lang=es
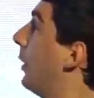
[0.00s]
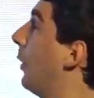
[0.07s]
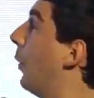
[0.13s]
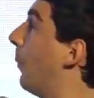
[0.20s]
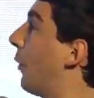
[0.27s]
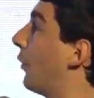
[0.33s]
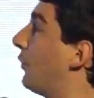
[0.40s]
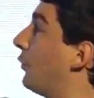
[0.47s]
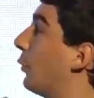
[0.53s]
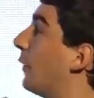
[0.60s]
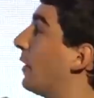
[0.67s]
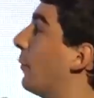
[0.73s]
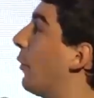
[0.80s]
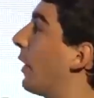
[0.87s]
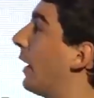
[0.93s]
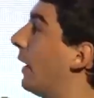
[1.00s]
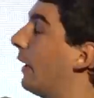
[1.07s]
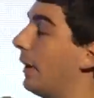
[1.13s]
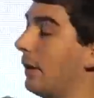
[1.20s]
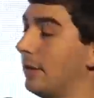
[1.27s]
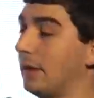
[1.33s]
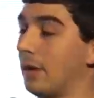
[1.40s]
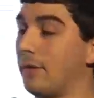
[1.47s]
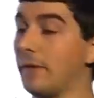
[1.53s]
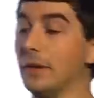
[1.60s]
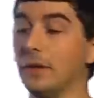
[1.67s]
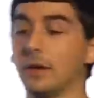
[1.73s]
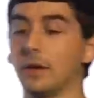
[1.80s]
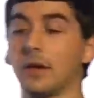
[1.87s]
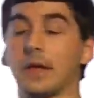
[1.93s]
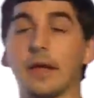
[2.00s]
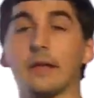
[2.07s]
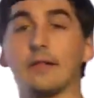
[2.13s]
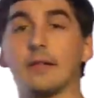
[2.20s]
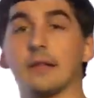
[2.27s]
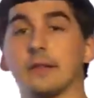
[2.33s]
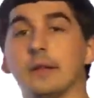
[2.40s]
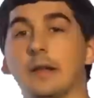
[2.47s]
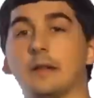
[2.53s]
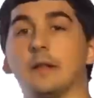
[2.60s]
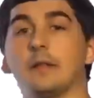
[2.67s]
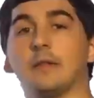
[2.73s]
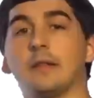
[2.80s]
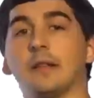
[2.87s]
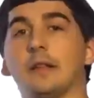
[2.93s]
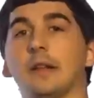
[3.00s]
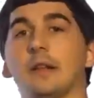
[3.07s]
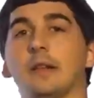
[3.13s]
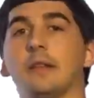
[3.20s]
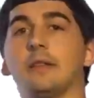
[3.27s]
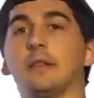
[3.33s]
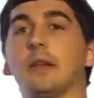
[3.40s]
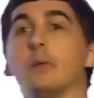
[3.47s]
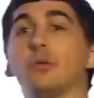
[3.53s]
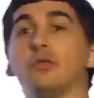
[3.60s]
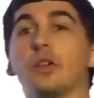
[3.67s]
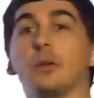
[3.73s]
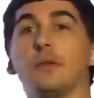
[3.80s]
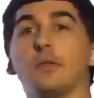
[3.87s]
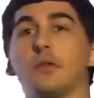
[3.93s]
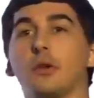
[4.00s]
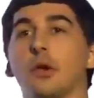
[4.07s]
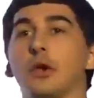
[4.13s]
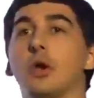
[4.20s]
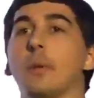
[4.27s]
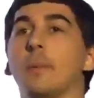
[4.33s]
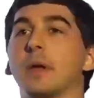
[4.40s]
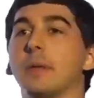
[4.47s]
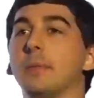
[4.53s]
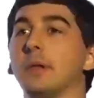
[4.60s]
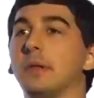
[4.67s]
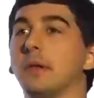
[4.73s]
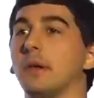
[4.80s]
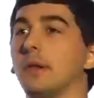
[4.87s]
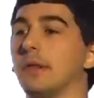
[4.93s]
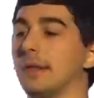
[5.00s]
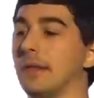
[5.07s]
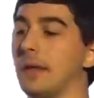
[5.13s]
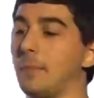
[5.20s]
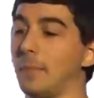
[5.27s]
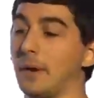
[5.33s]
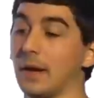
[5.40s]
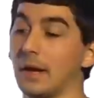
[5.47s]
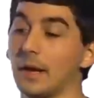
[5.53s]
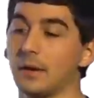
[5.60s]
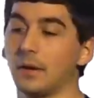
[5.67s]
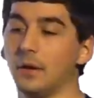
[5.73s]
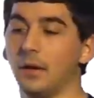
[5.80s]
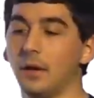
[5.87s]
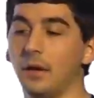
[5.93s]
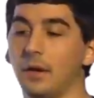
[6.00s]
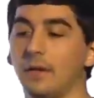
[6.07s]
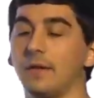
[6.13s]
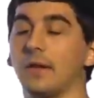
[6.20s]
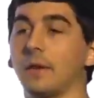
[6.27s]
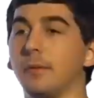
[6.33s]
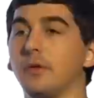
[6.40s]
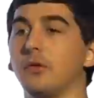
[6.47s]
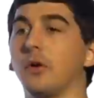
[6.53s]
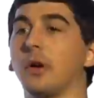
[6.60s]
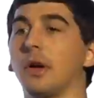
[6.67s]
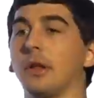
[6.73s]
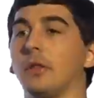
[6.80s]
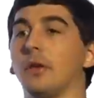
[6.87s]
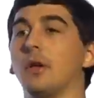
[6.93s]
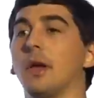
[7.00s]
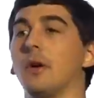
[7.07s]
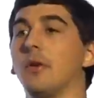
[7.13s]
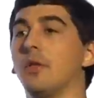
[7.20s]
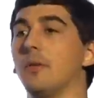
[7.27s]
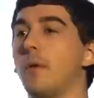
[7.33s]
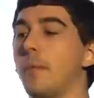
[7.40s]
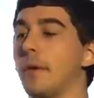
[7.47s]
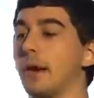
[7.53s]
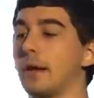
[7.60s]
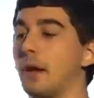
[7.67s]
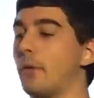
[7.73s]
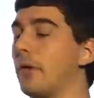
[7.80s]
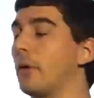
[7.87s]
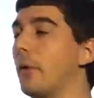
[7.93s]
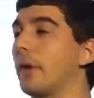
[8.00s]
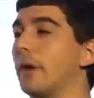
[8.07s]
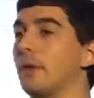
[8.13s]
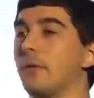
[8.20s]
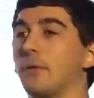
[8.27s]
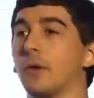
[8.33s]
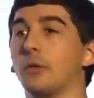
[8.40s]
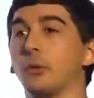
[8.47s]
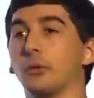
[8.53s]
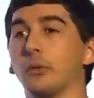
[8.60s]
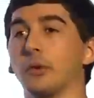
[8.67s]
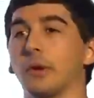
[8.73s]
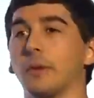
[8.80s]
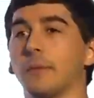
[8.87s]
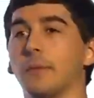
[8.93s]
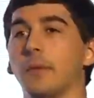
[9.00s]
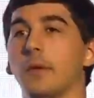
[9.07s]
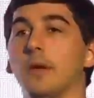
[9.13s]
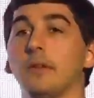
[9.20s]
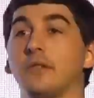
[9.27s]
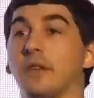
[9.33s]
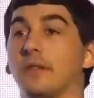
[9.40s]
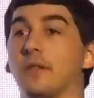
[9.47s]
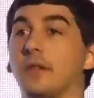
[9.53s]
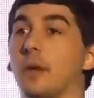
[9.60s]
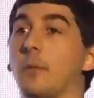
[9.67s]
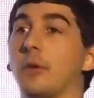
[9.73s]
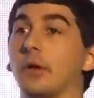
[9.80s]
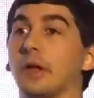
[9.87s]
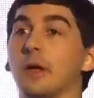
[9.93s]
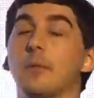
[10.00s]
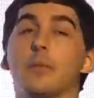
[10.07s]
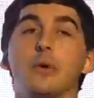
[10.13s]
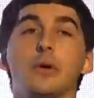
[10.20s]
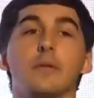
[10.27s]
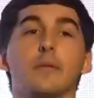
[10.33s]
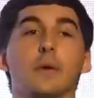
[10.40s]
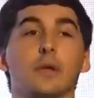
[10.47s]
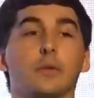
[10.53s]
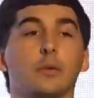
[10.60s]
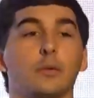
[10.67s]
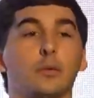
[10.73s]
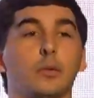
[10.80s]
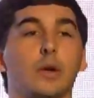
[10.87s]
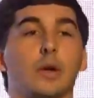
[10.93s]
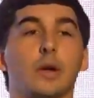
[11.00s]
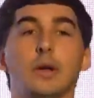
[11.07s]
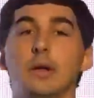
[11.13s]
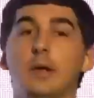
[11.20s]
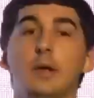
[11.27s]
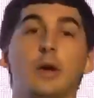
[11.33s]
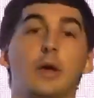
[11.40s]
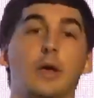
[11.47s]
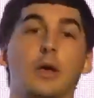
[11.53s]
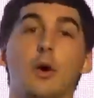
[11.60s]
un poco si tuviésemos que definir qué es Satellite, Satellite es un servicio que nos permite desplegar servicios gestionados de IBM Cloud en cualquier infraestructura ya sea, por ejemplo, en infraestructura eh,